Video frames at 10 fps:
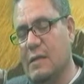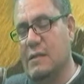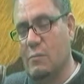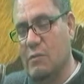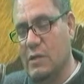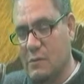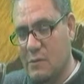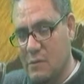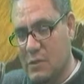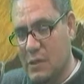crecen
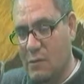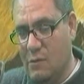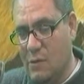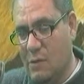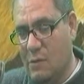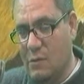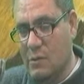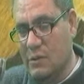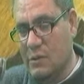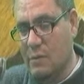muchas cosas, los
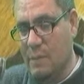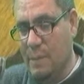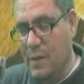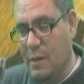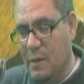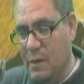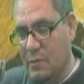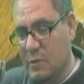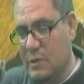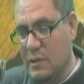rencores, ¿no?
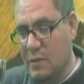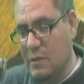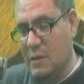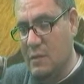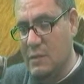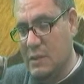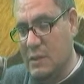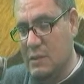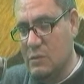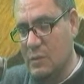Pues qué tremendo
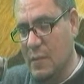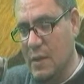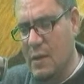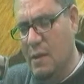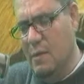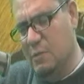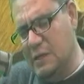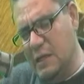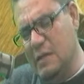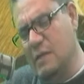es esto.
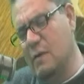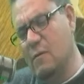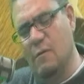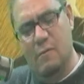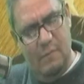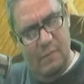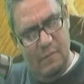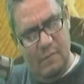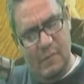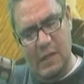Pues el líder no,
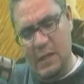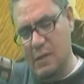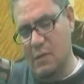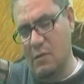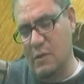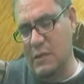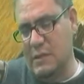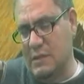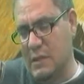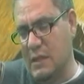el líder no
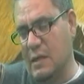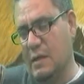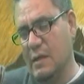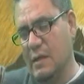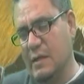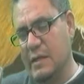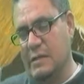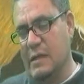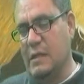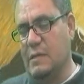necesita
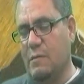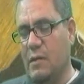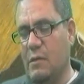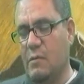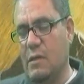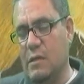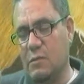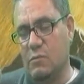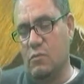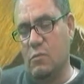estar exhibiendo
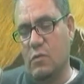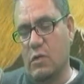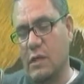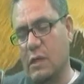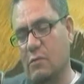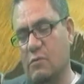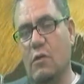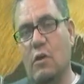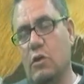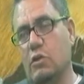ante sus
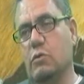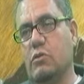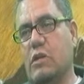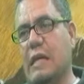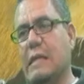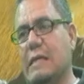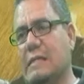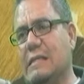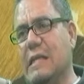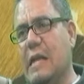subordinados sus
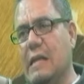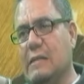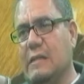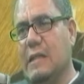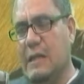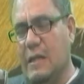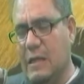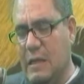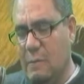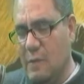credenciales de
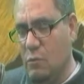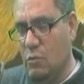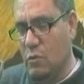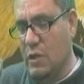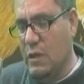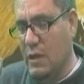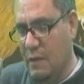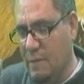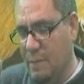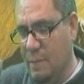legítima
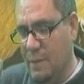autoridad,